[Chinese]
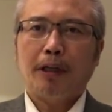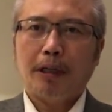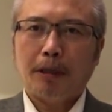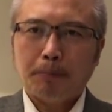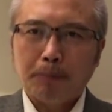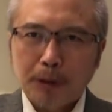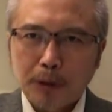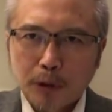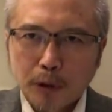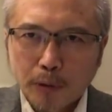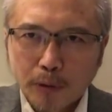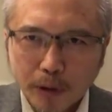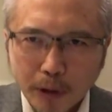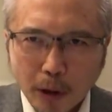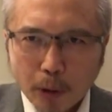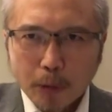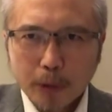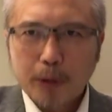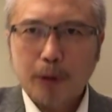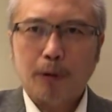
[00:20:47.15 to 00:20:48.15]
你们就
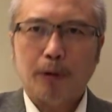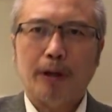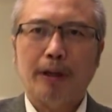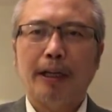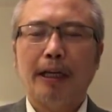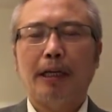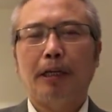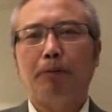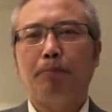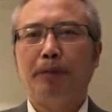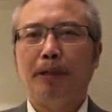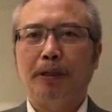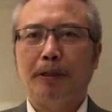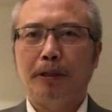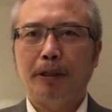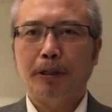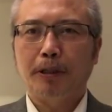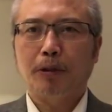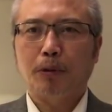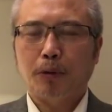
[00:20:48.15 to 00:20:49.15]
落到了那一批
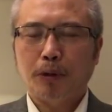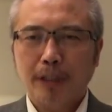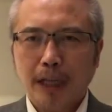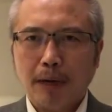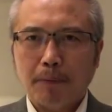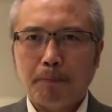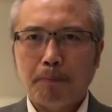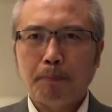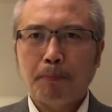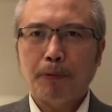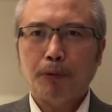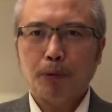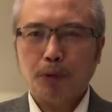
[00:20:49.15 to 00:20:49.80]
人的手上。